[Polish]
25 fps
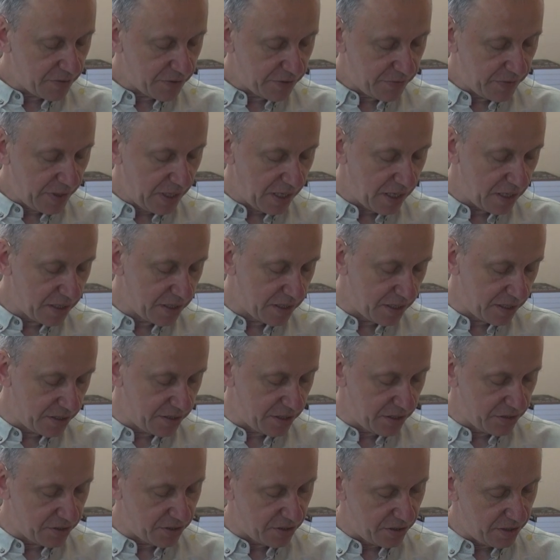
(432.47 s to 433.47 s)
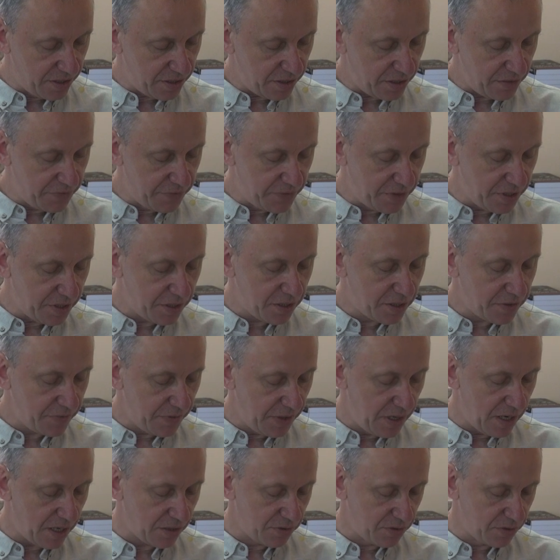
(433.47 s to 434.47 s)
w chwilach krytycznych i w tych
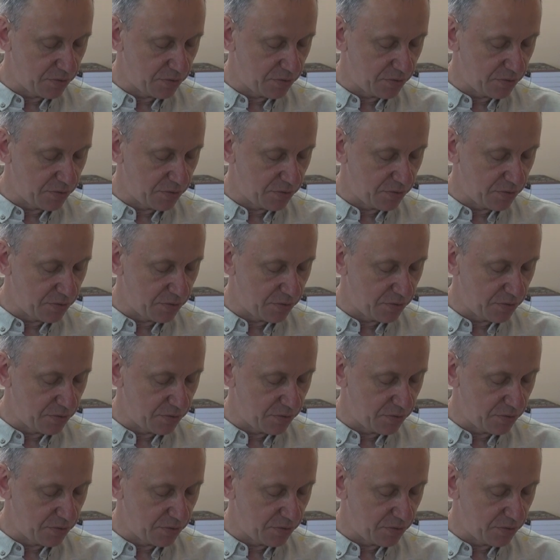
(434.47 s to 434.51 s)
chwilach,